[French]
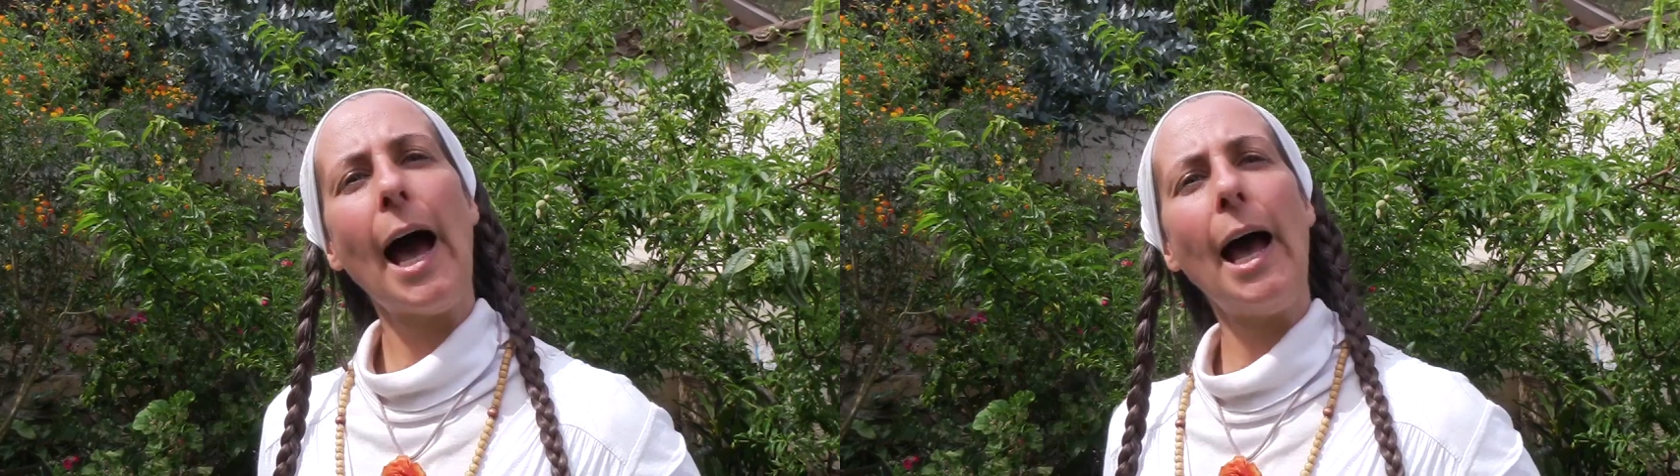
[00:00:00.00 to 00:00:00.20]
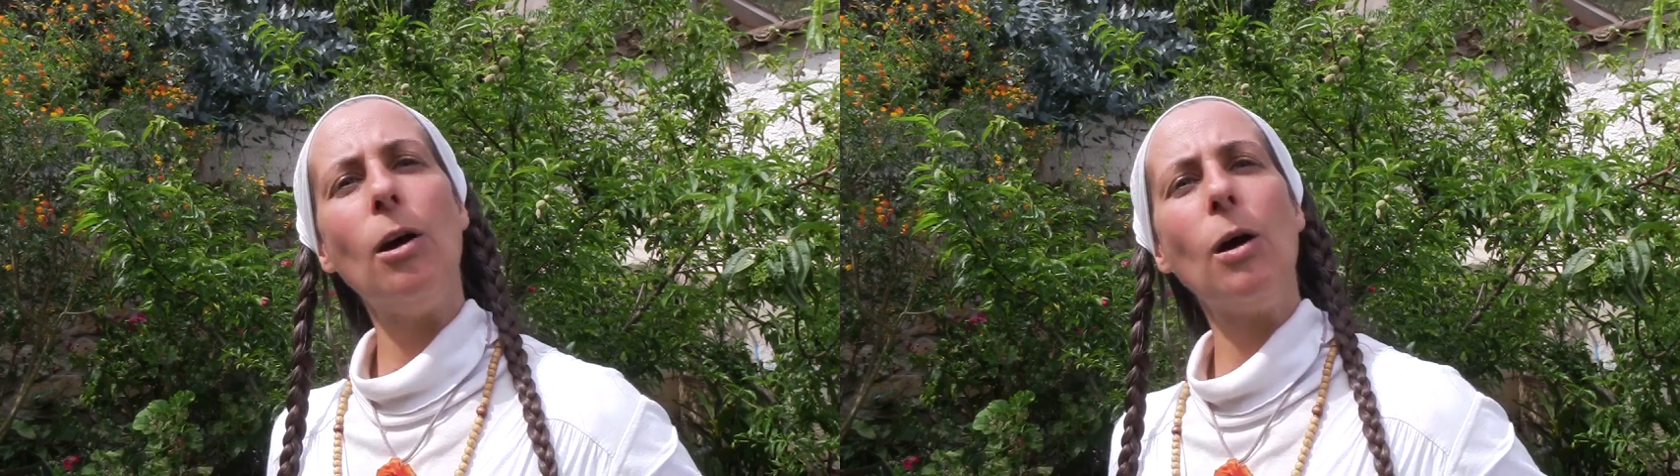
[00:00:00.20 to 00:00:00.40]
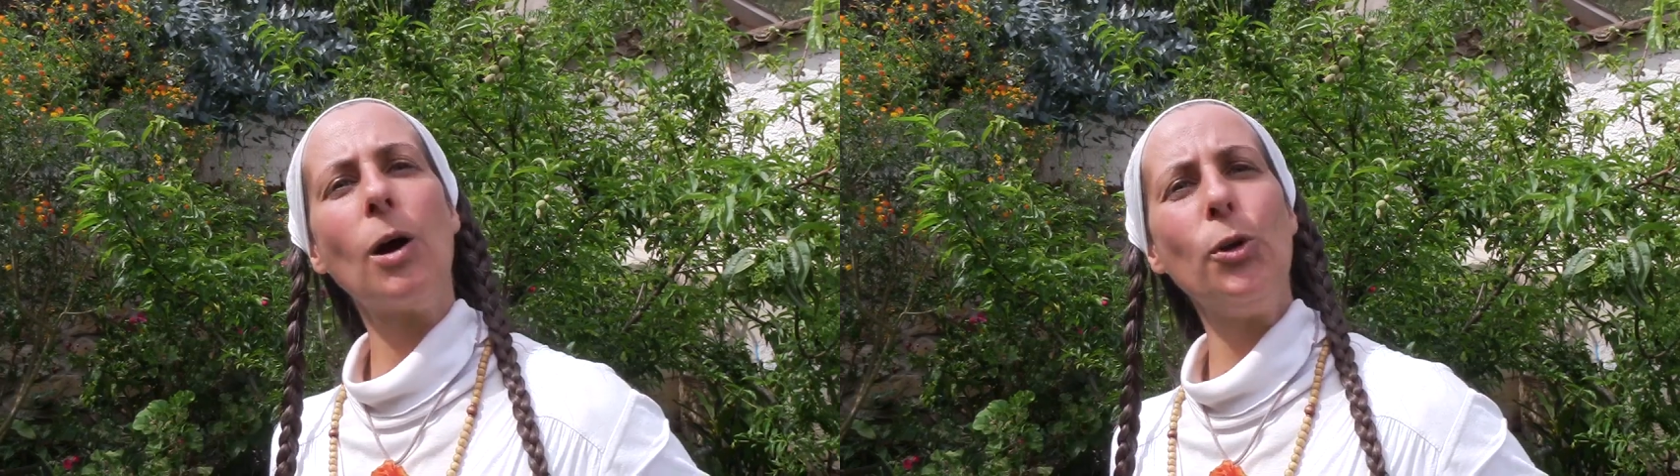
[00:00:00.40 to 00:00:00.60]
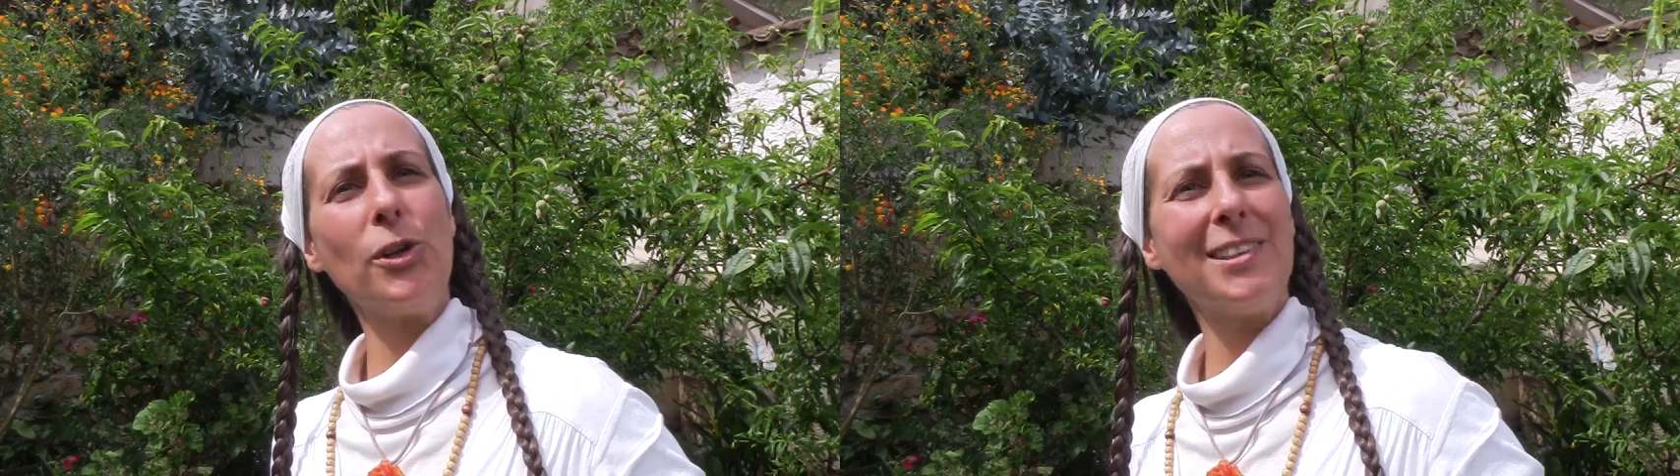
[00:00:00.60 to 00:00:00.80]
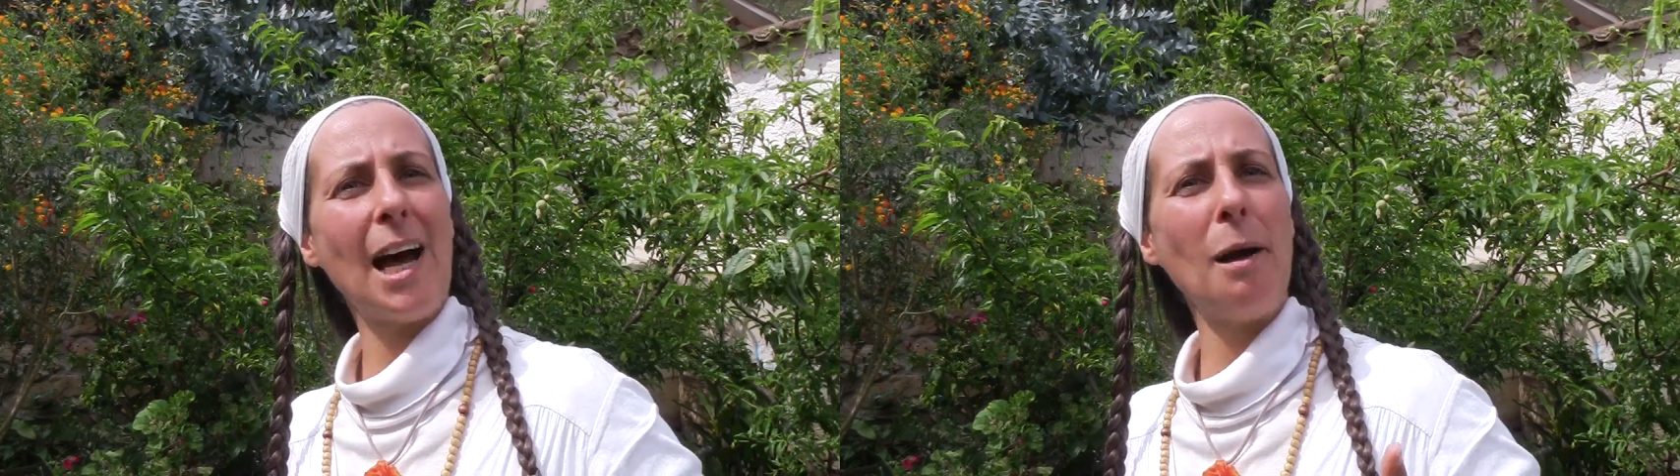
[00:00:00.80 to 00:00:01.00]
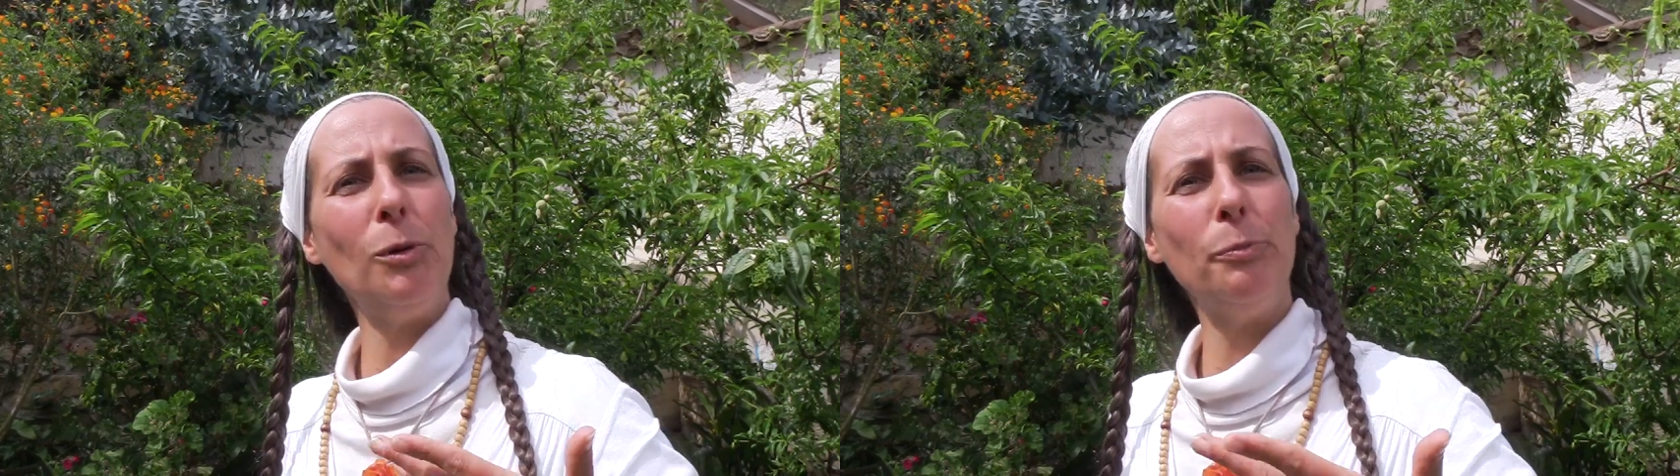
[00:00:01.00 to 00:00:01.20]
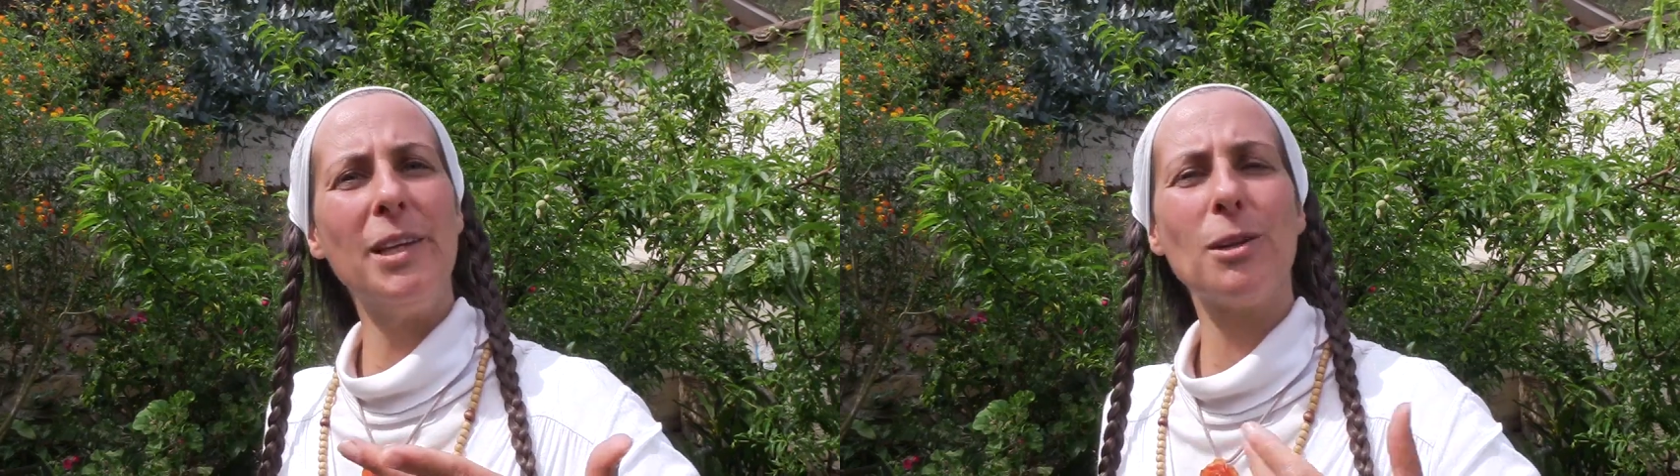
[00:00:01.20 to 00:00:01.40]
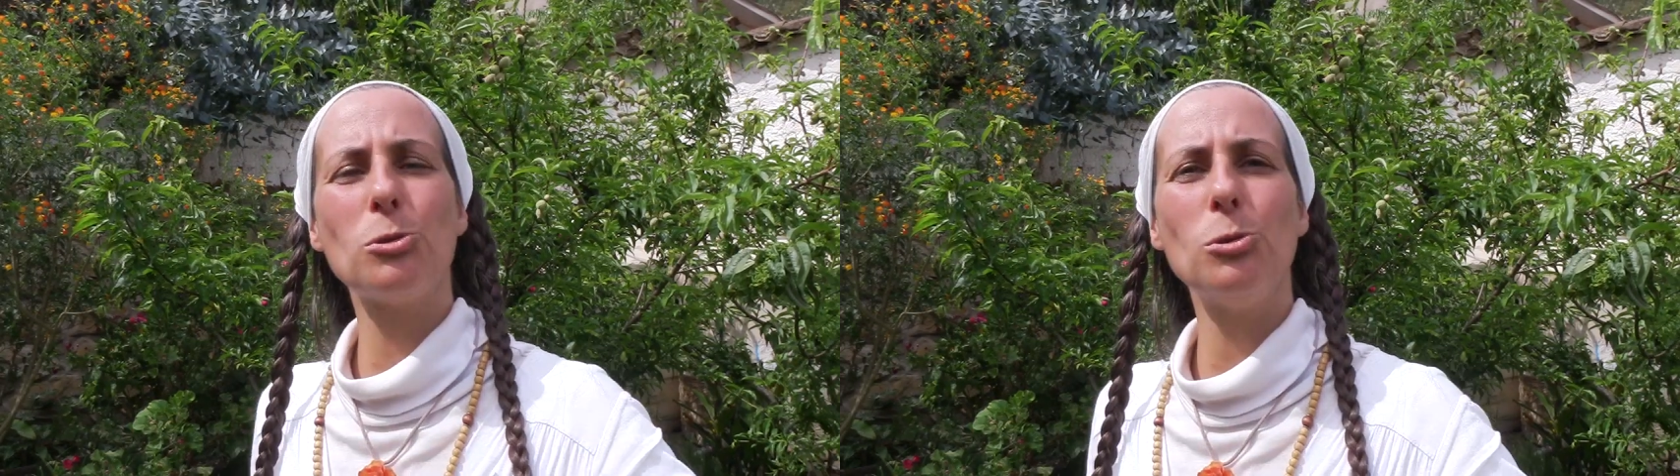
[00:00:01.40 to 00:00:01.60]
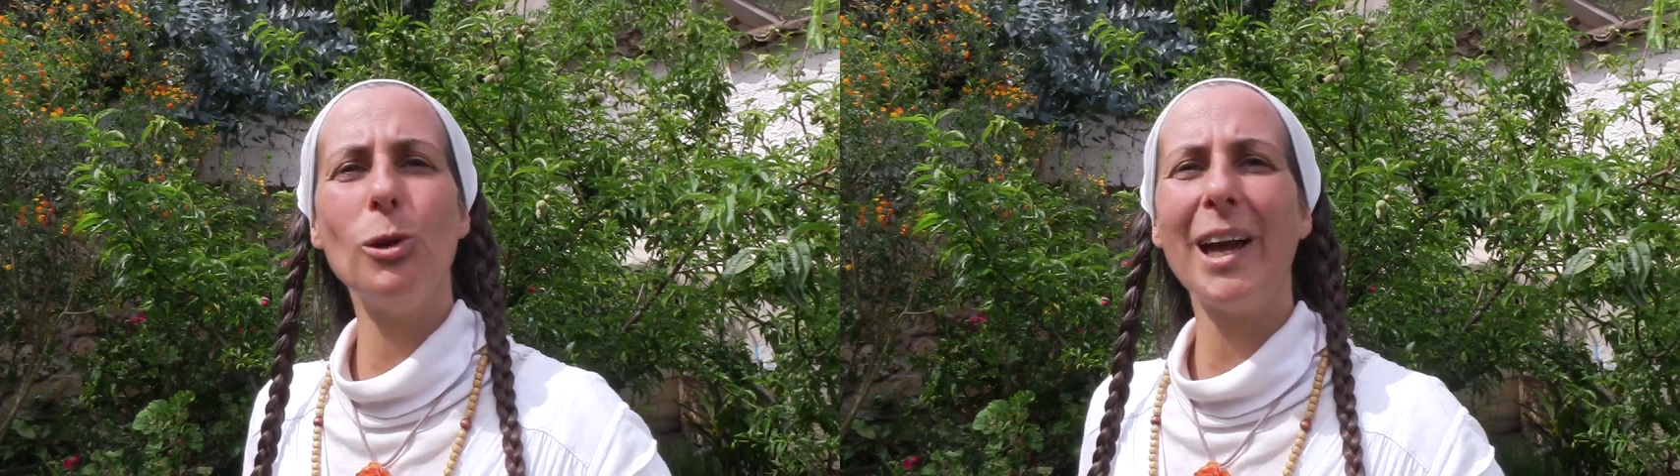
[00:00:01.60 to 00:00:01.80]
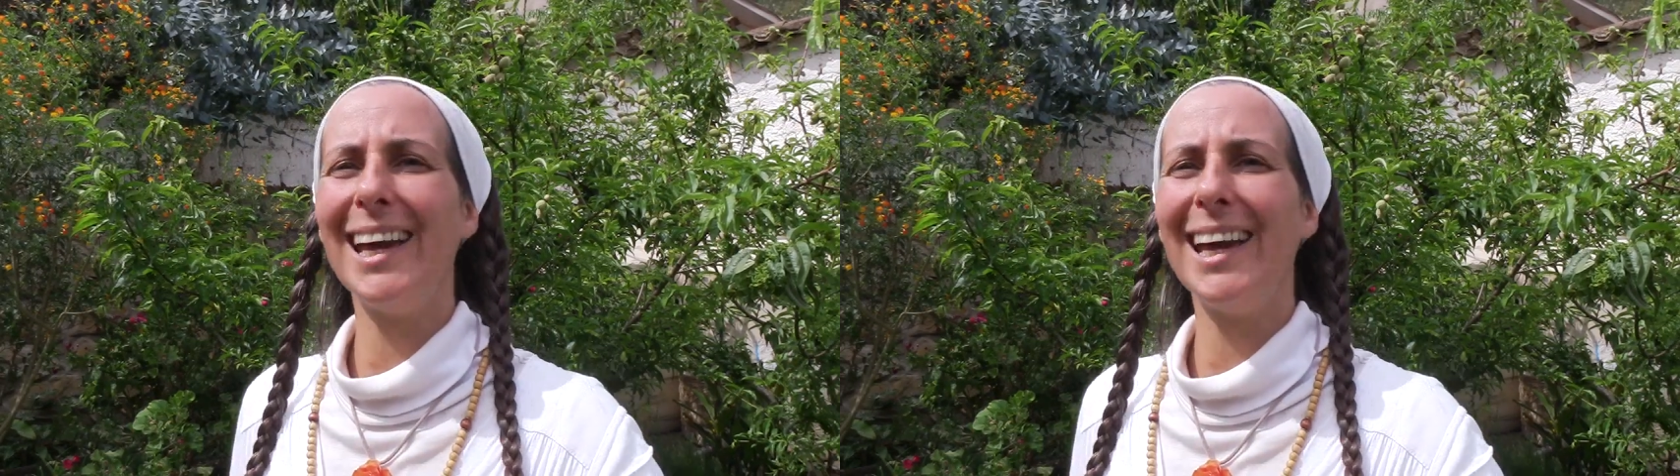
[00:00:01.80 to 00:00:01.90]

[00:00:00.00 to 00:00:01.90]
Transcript: Alors notre âme, bien sûr,